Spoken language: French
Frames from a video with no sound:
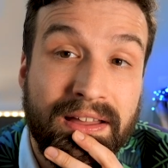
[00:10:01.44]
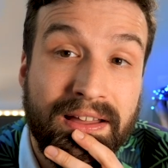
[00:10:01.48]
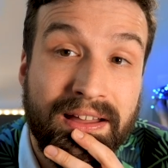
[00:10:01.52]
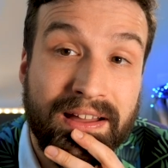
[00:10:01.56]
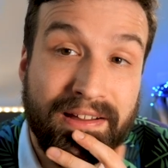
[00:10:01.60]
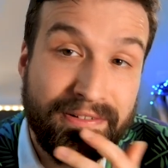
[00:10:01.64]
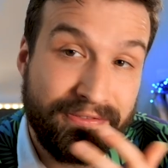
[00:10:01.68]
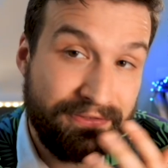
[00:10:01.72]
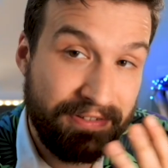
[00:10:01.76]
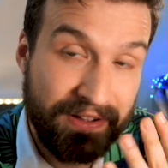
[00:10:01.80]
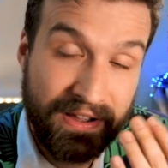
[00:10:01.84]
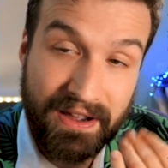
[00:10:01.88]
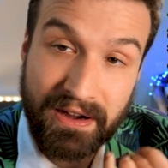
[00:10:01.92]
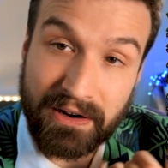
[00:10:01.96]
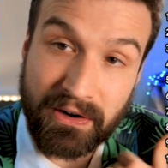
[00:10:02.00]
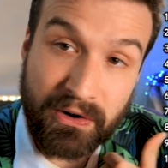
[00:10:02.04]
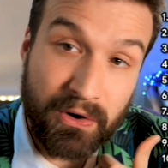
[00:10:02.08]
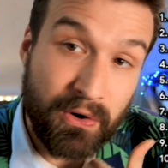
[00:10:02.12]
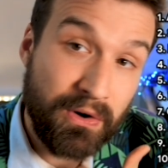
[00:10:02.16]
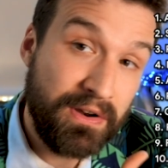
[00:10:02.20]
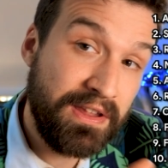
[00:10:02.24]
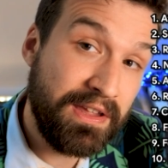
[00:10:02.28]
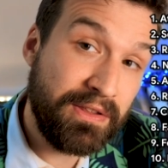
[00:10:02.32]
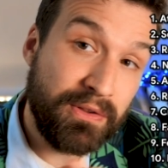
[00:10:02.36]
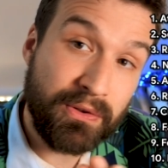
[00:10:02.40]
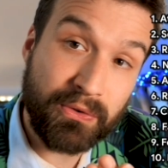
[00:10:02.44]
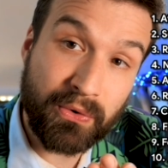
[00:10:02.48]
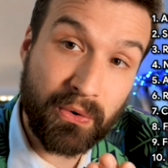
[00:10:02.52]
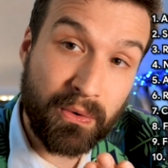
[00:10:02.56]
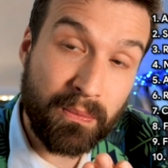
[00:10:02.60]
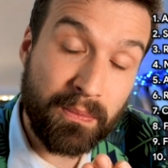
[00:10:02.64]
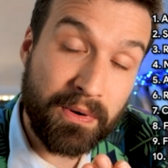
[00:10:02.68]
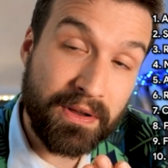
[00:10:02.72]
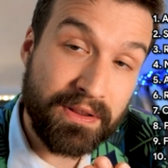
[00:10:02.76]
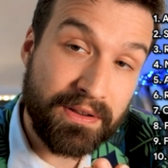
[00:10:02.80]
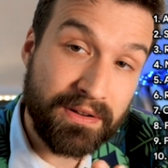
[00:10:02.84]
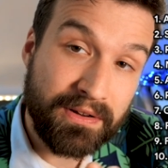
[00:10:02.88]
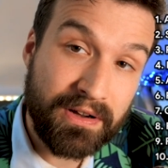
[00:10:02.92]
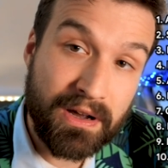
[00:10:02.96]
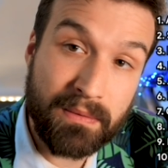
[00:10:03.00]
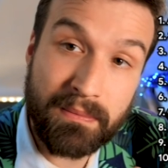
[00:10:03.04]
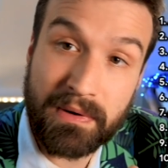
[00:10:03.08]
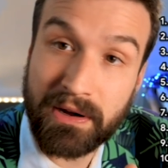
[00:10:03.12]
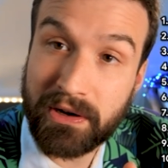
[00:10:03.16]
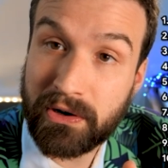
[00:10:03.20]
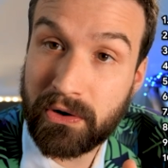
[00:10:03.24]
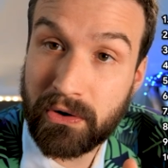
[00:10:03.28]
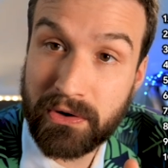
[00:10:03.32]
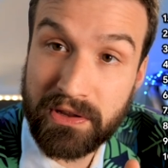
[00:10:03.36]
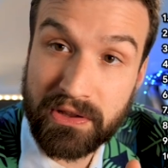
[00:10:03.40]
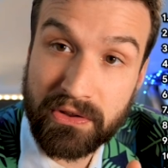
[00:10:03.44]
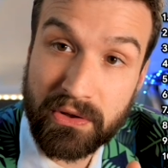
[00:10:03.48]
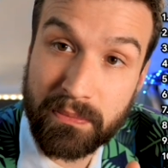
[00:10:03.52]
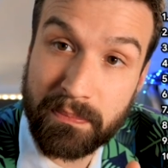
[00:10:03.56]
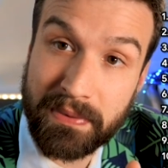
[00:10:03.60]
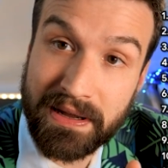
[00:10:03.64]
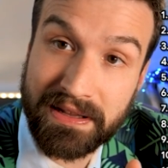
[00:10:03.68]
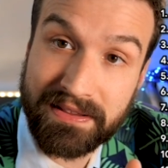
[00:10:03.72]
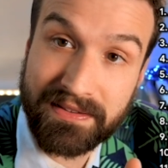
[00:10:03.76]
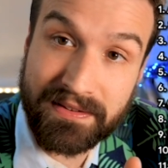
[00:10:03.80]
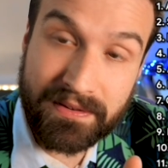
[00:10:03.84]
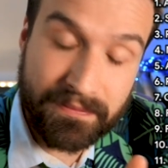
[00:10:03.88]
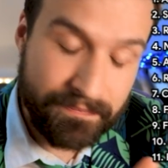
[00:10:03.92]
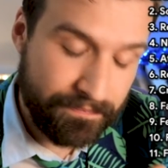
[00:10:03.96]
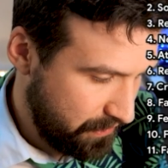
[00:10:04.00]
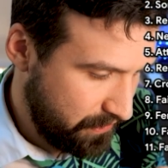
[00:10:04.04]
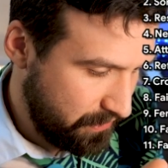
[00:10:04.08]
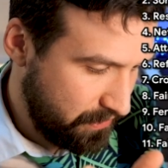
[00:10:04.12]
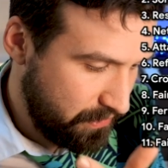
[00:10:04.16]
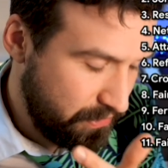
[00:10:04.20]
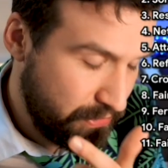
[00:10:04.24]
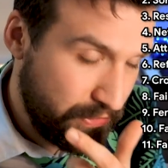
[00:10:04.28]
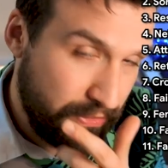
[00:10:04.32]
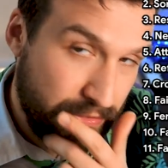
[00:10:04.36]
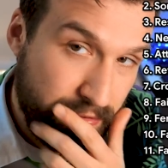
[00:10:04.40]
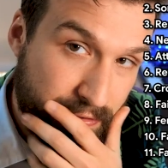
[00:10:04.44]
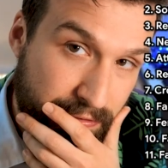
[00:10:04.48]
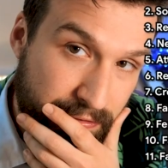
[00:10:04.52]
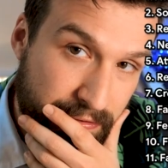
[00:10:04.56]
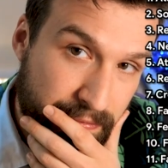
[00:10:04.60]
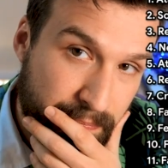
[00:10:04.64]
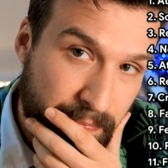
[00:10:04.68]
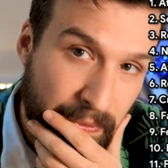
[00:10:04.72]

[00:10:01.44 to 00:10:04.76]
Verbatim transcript: À faire un collier de trombone, comme un collier de pâte. 12.